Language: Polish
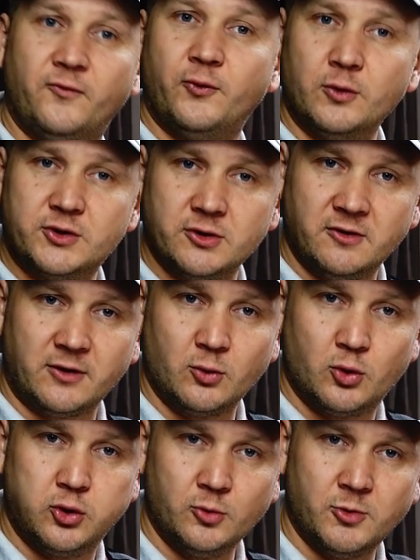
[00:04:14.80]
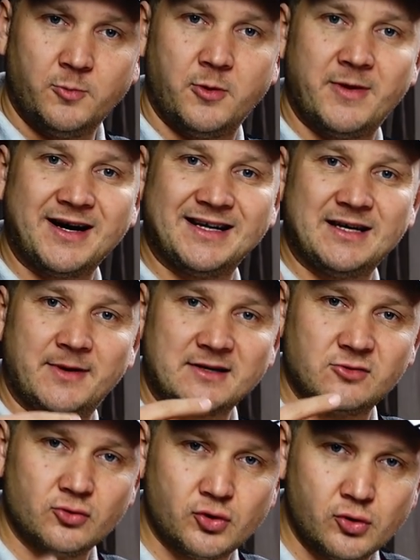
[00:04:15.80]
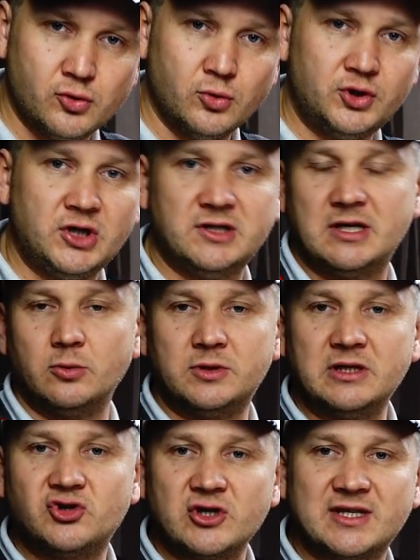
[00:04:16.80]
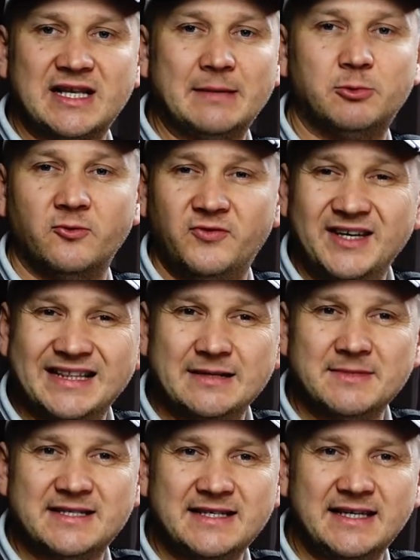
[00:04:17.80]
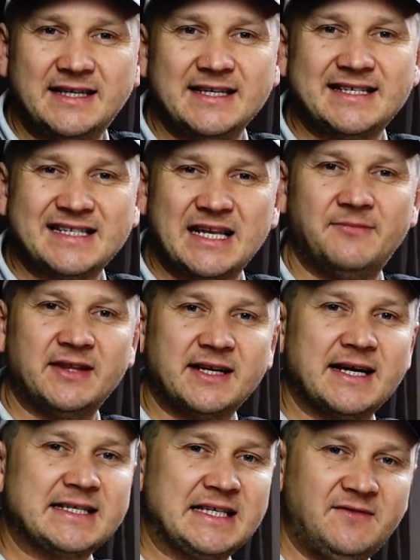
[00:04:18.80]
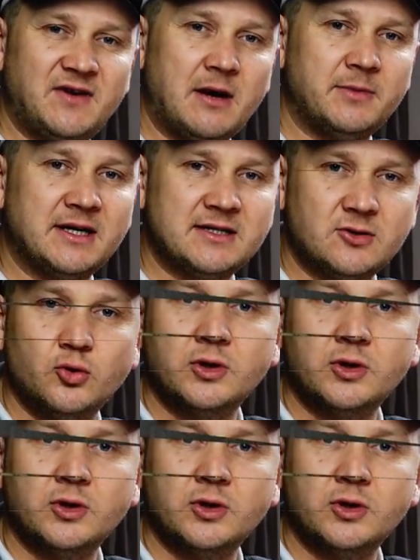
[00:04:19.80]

funkcjonowaniu klubu pomaga nam bardzo dużo ludzi, instytucji czy sklepów. Jednym z nich jest sklep wędkarski Wabik z